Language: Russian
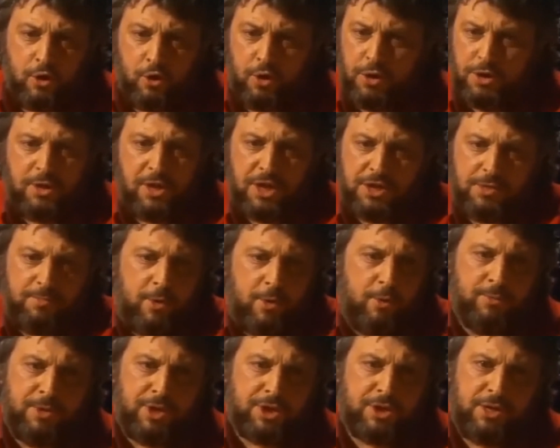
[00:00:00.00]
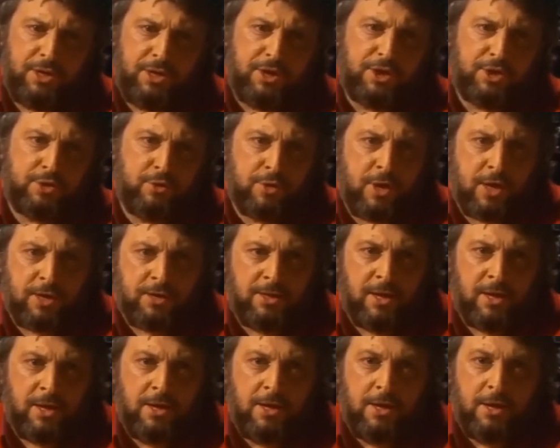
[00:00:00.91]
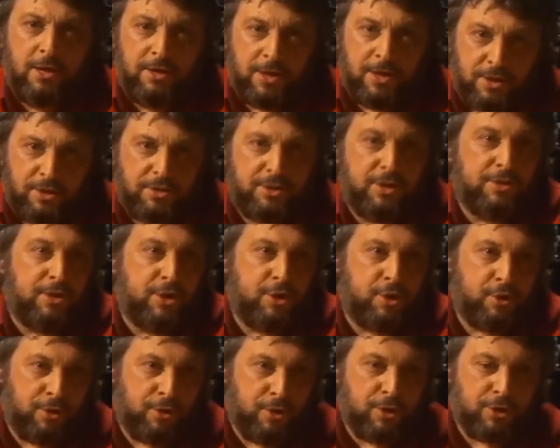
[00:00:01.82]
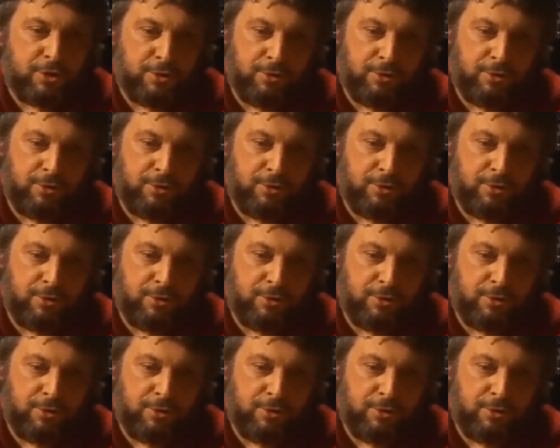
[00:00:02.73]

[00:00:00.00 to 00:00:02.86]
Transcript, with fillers: Но это даже, по-моему, даже хорошо, когда я действительно считаю,